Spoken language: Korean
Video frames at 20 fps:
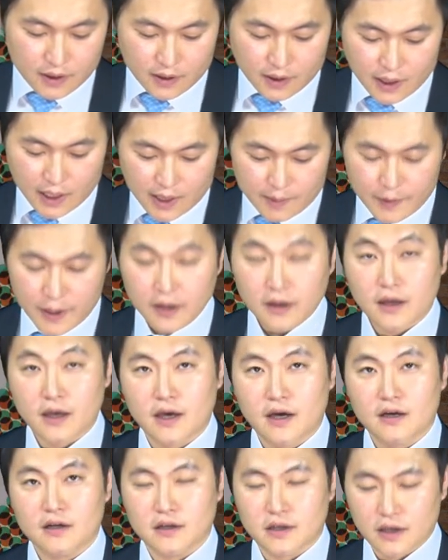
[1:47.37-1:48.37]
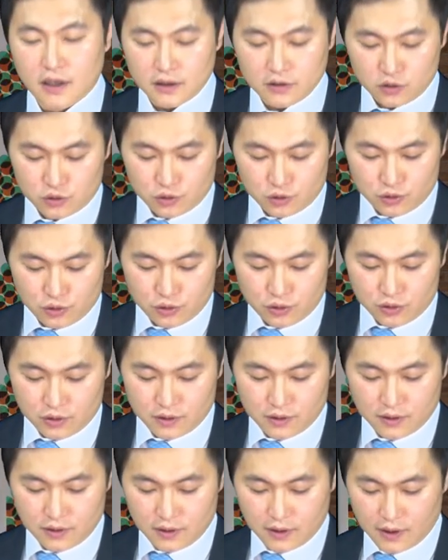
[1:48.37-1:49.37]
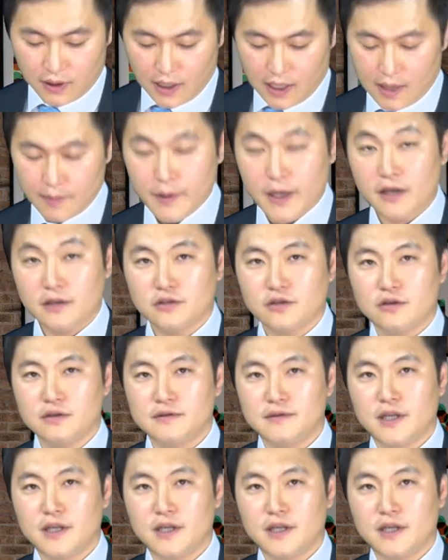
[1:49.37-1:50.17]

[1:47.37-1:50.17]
가맹 계약 기간 중 가맹점